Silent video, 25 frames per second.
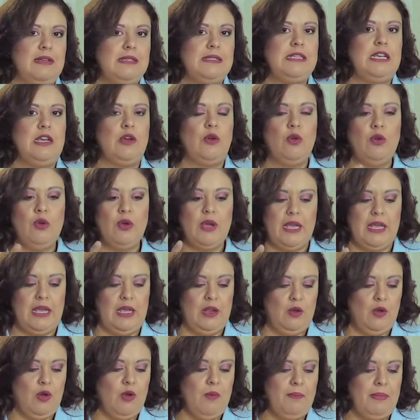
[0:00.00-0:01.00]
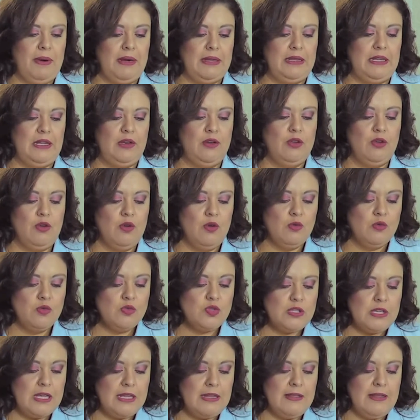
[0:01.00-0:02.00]
versículo que quiero compartir hoy con
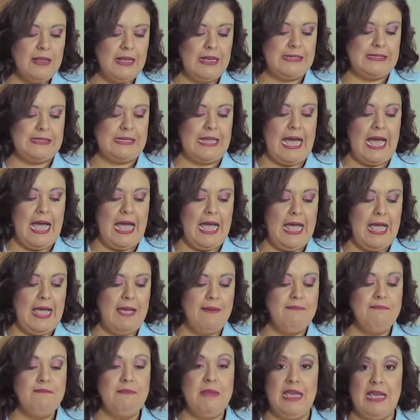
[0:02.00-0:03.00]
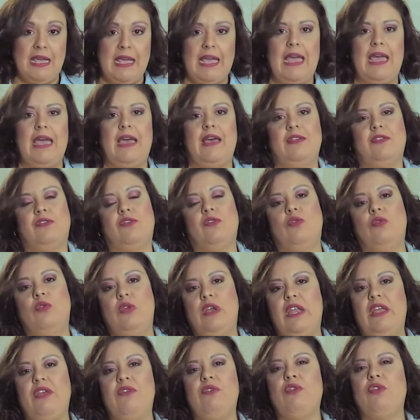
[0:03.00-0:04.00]
usted, que está en Miqueas,
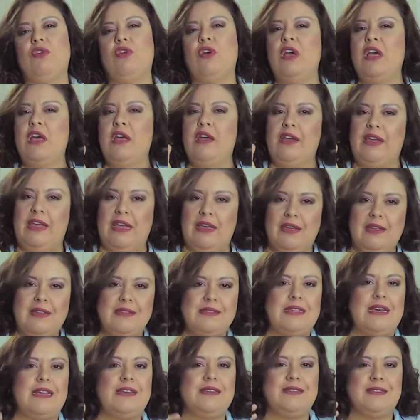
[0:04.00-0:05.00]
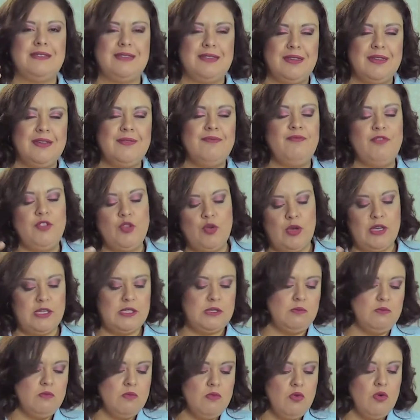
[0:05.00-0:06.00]
un libro que quizás no
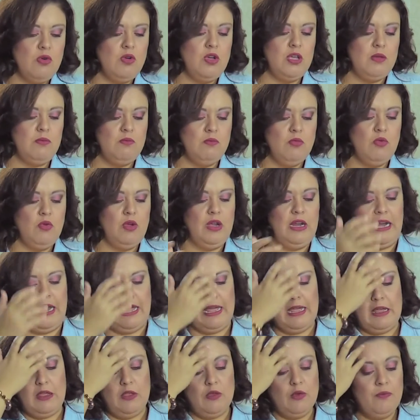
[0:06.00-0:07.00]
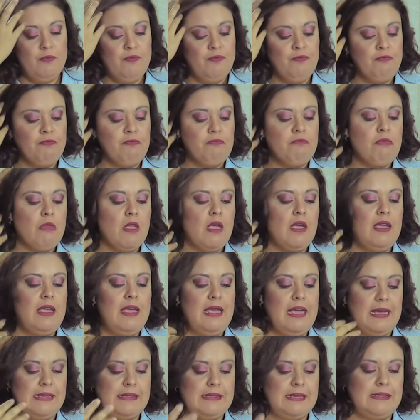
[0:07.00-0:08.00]
es muy, muy leído,
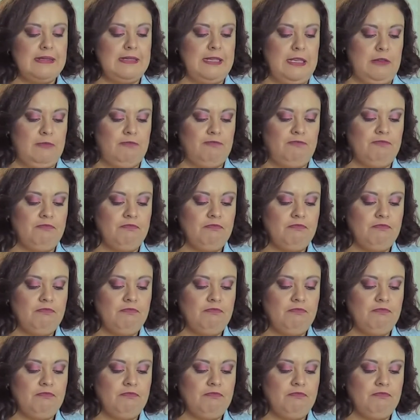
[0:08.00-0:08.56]
y es así,